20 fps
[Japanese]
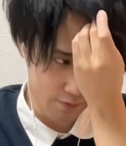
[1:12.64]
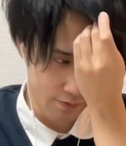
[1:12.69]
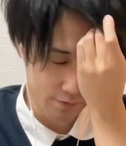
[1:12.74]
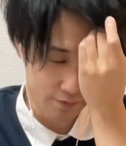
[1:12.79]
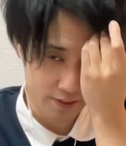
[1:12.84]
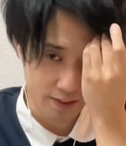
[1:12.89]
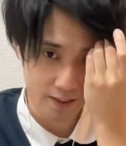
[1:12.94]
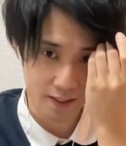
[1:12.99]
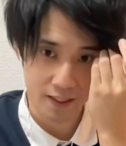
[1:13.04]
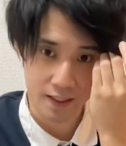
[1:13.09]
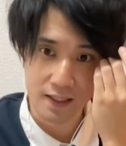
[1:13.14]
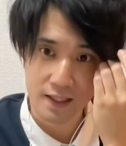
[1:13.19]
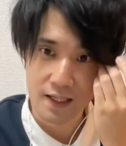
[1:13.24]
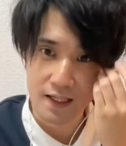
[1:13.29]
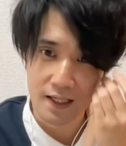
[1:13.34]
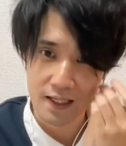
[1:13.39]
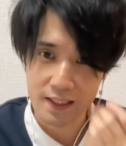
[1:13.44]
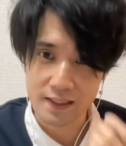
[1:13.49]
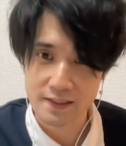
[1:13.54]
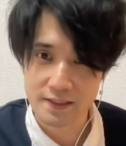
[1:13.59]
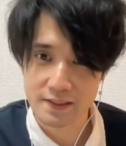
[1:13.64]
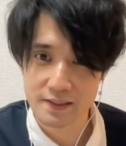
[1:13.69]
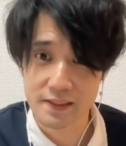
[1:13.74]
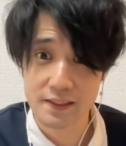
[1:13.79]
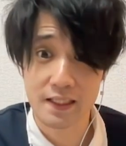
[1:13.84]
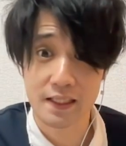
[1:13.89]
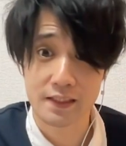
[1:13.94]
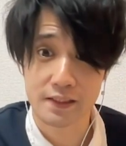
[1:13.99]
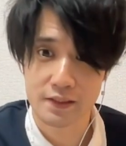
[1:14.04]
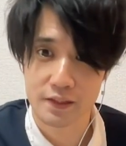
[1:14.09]
クチャで配信して
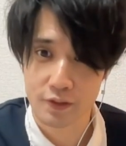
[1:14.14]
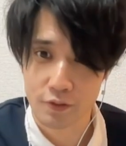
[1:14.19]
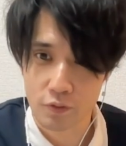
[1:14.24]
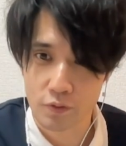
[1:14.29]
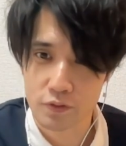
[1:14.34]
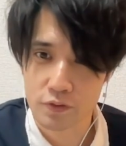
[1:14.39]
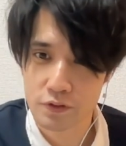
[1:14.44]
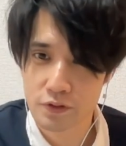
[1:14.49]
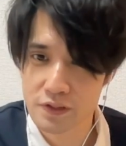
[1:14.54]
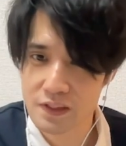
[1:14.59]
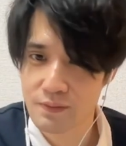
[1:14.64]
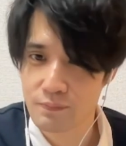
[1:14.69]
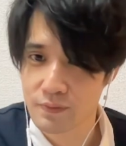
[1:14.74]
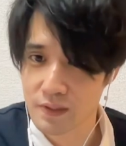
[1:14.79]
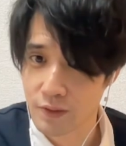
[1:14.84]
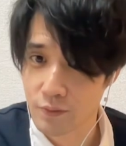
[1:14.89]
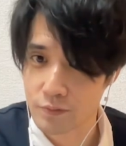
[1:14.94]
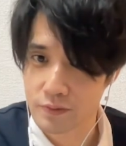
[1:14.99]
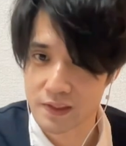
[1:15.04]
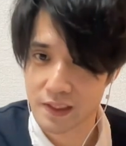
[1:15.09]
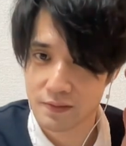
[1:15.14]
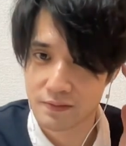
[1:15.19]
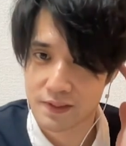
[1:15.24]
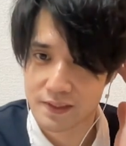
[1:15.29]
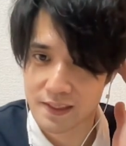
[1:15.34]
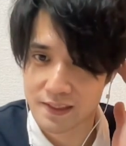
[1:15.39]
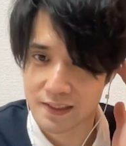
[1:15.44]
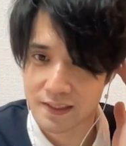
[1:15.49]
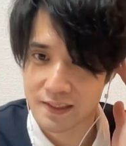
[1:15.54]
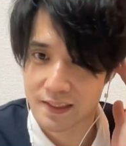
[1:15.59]
たんですけど、そちらもね、お付き合いくだ
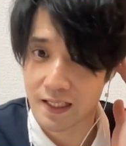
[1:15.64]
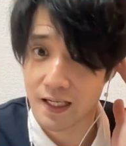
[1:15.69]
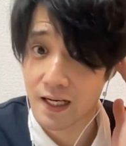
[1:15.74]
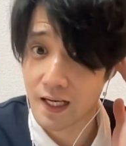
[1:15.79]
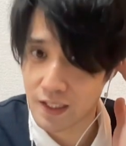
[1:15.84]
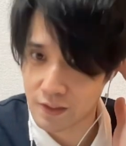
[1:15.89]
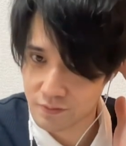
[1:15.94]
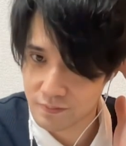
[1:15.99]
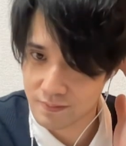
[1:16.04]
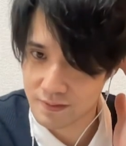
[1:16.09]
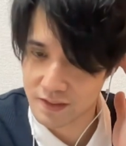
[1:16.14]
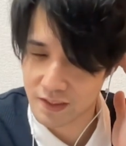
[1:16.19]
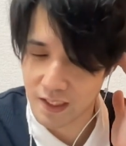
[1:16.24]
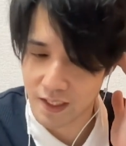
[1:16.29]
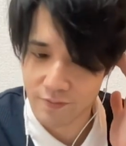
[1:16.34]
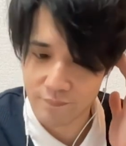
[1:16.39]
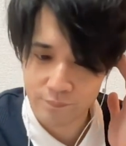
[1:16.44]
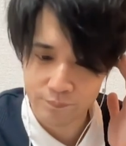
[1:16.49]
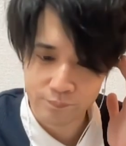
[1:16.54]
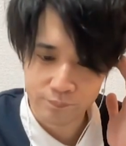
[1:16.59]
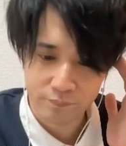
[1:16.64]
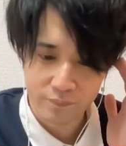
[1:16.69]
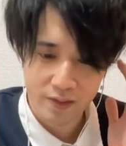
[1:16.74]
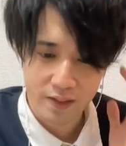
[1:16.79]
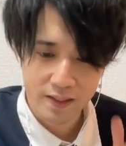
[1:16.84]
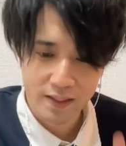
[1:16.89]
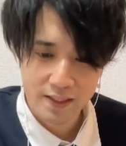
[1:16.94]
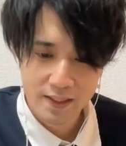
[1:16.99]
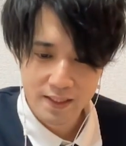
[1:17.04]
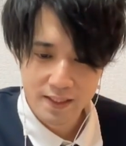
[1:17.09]
さった方、ありがとうございました。
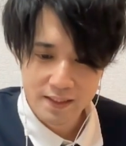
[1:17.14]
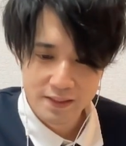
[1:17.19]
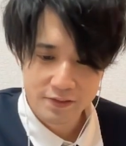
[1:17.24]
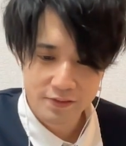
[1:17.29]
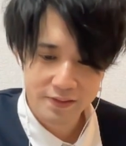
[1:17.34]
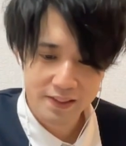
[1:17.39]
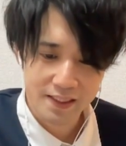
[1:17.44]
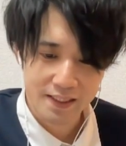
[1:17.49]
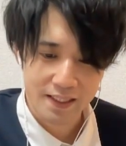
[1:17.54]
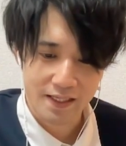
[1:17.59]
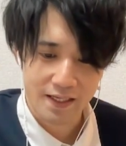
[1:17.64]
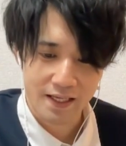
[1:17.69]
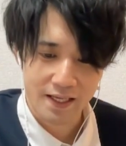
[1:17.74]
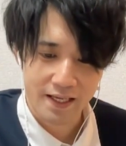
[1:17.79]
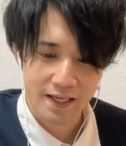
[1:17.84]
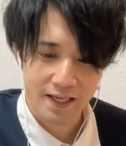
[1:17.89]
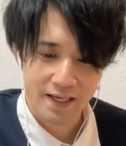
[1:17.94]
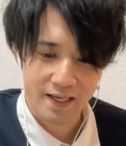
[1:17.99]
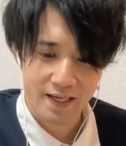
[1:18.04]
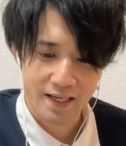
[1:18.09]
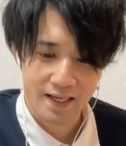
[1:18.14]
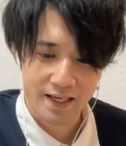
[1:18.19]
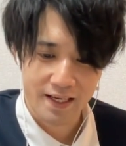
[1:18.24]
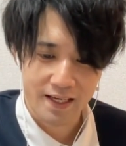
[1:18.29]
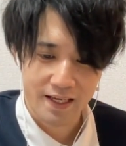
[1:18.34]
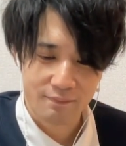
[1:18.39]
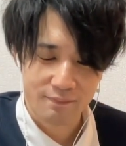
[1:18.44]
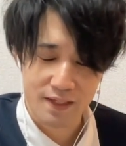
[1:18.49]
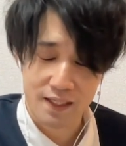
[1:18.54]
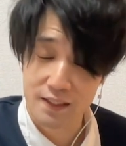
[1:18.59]
それではね、
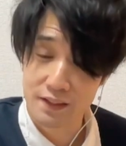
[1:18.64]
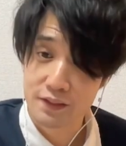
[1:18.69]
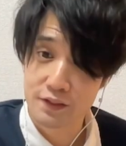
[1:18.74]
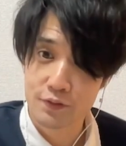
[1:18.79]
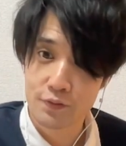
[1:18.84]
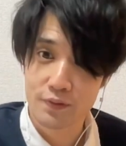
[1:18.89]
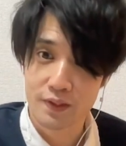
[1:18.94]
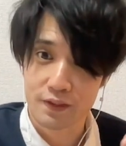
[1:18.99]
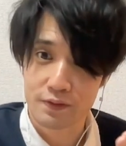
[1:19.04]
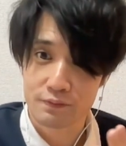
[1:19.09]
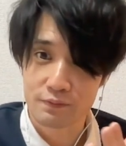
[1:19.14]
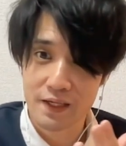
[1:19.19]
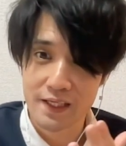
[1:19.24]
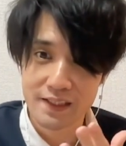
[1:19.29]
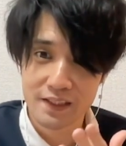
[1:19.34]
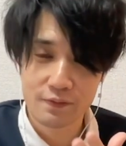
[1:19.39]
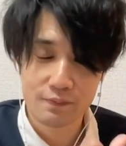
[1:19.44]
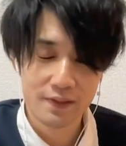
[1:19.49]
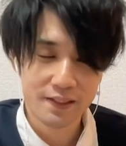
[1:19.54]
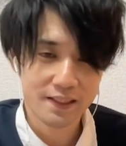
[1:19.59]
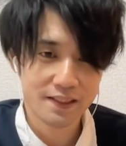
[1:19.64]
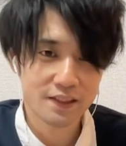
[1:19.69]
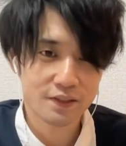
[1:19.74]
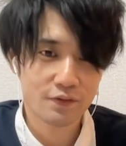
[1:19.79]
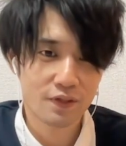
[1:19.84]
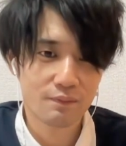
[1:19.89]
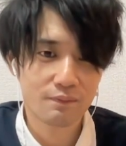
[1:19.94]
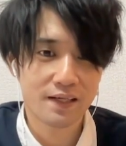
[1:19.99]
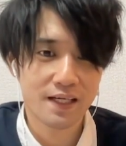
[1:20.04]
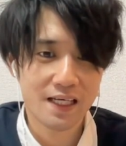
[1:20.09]
えー、まあ、今日から
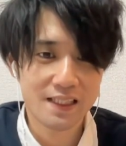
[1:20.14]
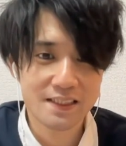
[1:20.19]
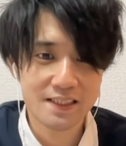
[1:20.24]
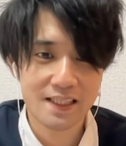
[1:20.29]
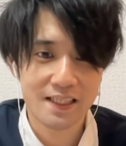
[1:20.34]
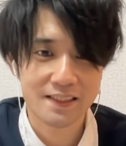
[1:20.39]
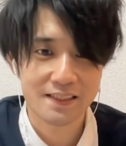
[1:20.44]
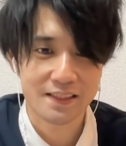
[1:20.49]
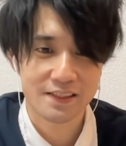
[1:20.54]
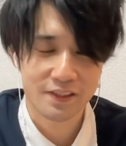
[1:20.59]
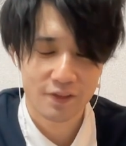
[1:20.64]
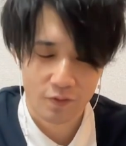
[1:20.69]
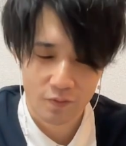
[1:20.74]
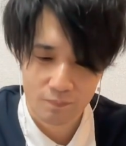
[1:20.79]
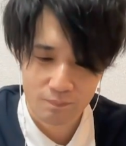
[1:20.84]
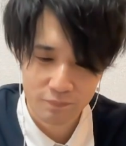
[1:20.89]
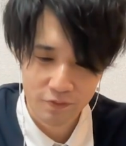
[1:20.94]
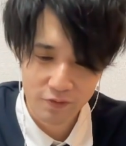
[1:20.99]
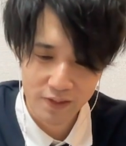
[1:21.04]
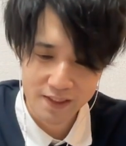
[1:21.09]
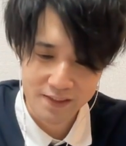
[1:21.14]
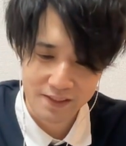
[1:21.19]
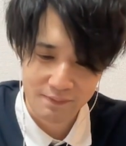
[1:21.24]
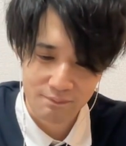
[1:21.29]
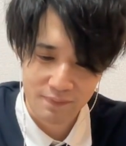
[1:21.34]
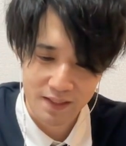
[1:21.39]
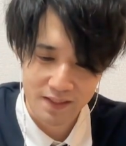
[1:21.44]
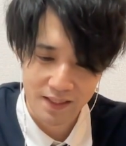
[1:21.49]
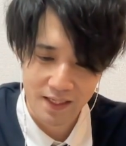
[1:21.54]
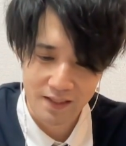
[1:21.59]
ファイナルファンタジーコラボガチャなんですけど、とりあえずね、
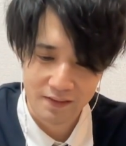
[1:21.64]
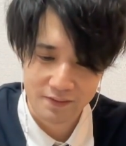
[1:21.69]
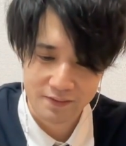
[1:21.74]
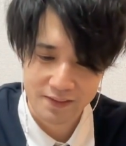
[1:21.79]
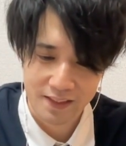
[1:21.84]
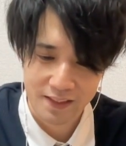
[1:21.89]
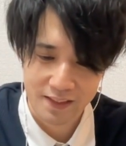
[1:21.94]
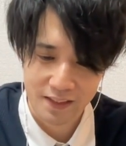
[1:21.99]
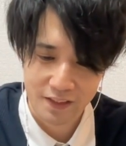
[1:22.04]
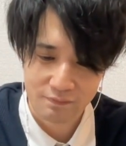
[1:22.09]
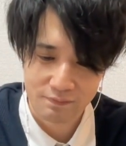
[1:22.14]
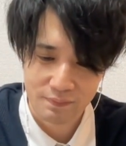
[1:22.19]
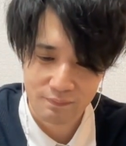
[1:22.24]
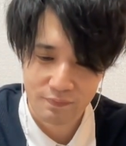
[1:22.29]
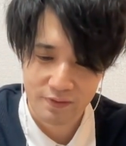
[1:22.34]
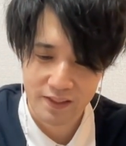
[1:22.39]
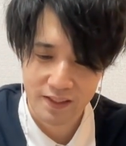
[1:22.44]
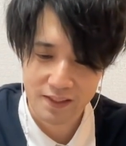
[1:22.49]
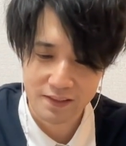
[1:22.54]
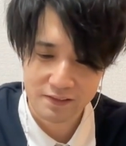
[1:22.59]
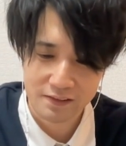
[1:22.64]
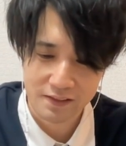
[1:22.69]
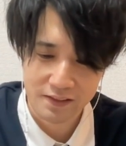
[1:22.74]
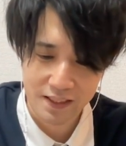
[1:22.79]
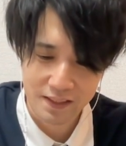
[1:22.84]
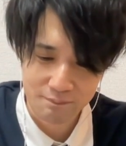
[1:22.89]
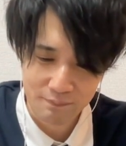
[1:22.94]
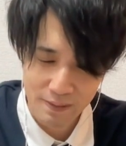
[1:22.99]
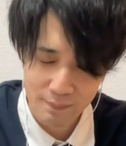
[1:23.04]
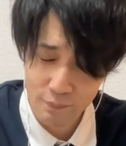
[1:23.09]
まあ、ランク1100メモリアル、
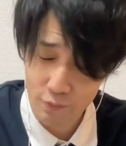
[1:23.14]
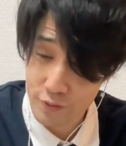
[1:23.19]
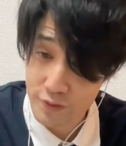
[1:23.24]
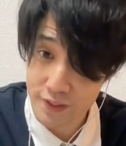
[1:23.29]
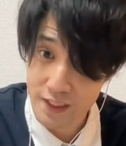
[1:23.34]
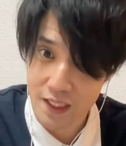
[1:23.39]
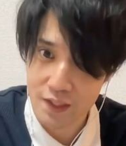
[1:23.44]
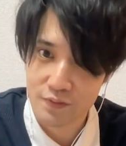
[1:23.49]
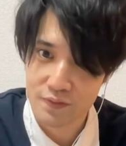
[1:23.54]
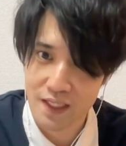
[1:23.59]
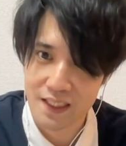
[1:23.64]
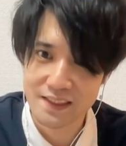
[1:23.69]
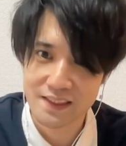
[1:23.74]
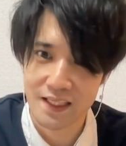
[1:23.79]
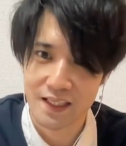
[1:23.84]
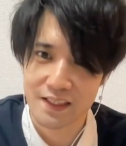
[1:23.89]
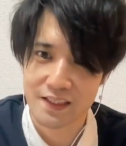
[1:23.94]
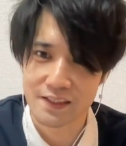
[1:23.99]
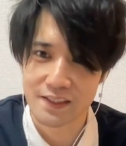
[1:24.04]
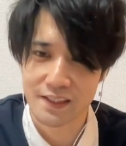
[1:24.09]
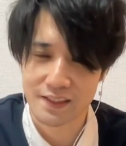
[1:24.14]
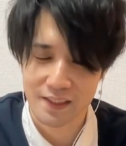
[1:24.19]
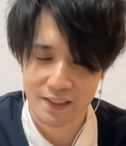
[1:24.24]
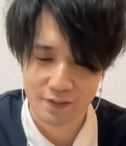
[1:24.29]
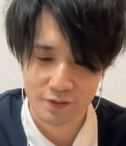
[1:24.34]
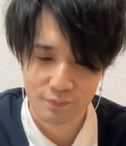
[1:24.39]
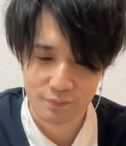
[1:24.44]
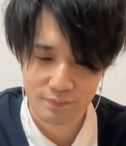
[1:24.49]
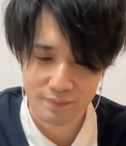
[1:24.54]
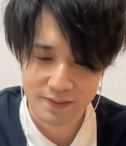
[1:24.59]
メモリアルガチャ引いていきたい
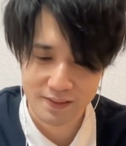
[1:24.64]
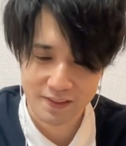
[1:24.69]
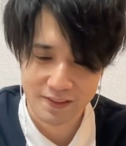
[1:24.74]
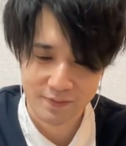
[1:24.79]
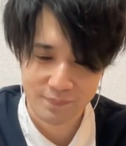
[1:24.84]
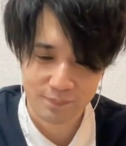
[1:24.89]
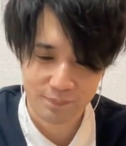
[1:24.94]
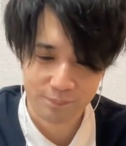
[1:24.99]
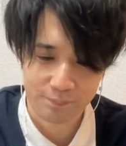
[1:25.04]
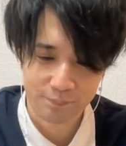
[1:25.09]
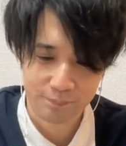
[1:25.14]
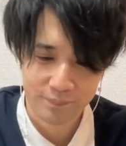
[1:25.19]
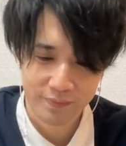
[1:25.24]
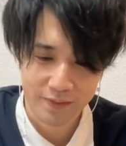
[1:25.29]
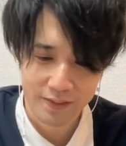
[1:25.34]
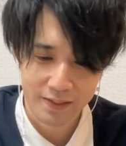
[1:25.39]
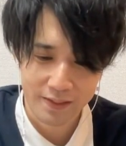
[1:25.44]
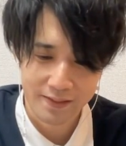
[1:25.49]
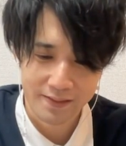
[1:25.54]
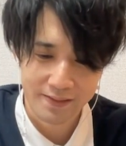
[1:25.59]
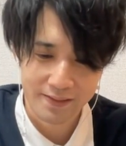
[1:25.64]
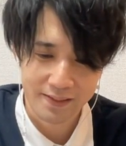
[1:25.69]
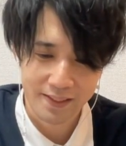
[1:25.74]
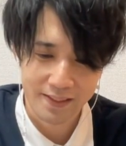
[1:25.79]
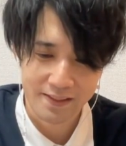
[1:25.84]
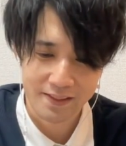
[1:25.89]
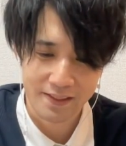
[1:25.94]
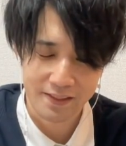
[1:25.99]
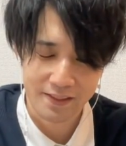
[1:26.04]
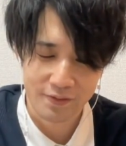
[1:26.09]
と思います。
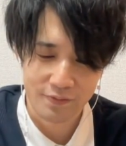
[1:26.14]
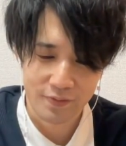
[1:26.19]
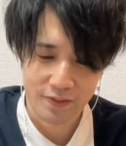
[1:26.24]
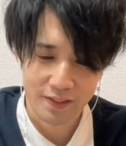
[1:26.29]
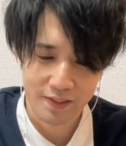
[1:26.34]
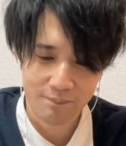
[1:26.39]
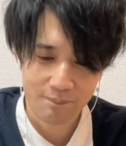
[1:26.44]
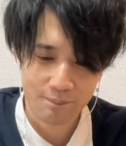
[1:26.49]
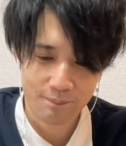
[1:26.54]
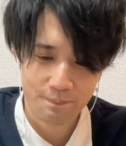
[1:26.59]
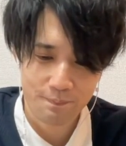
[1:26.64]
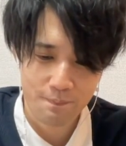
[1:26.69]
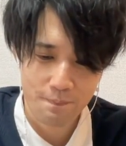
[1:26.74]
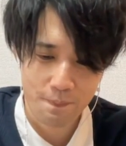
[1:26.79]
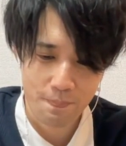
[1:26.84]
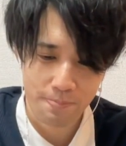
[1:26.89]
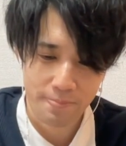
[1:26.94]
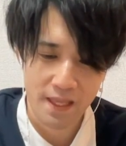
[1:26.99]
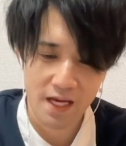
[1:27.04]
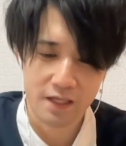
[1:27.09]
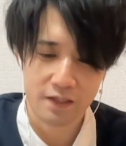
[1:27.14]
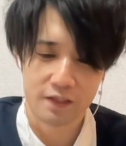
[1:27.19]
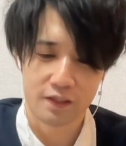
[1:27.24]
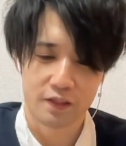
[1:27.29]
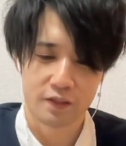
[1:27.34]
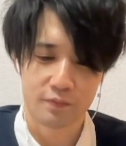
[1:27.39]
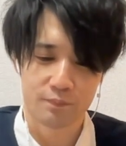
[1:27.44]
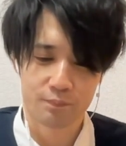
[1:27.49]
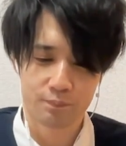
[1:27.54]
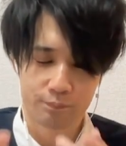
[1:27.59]
何が出るかなはい。